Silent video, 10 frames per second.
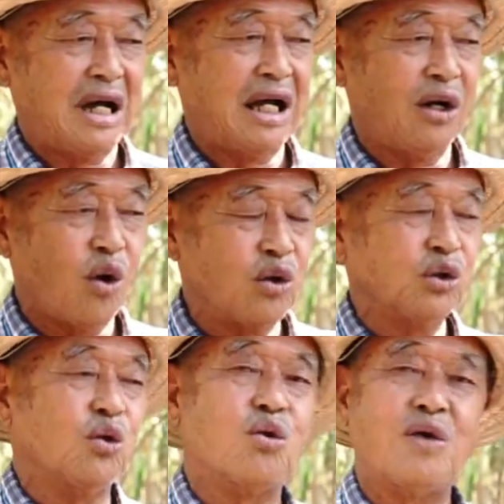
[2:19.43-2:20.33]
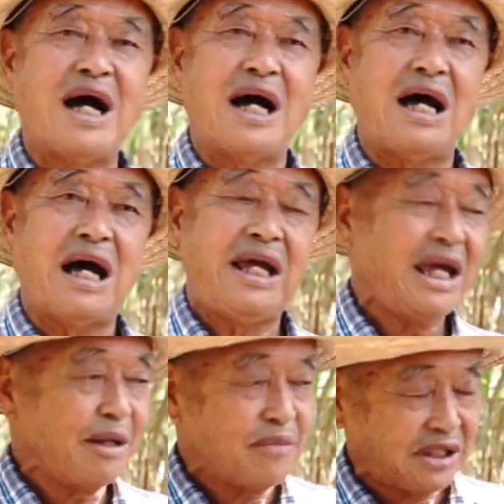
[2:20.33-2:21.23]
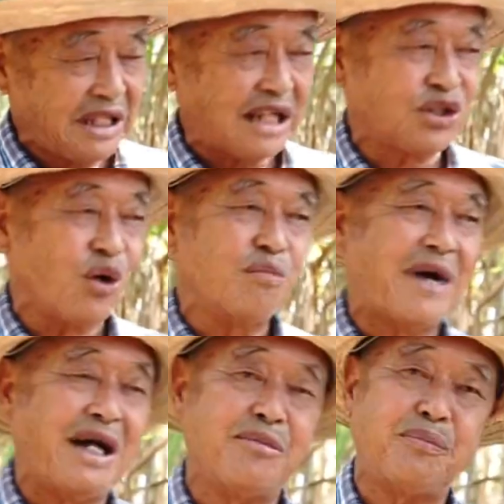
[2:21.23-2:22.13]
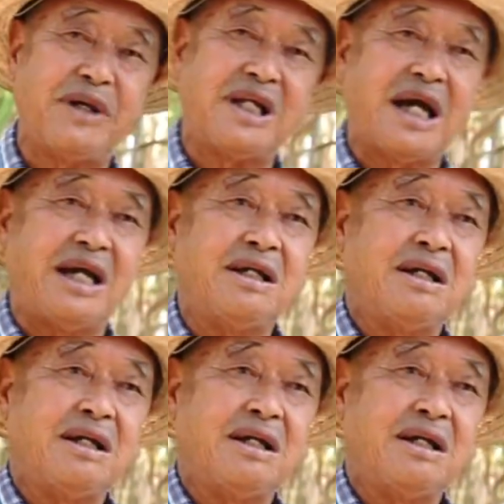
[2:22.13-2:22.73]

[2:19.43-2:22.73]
มาลองดูว่า เอ๊ะมันตัดสองใบมันเป็นไง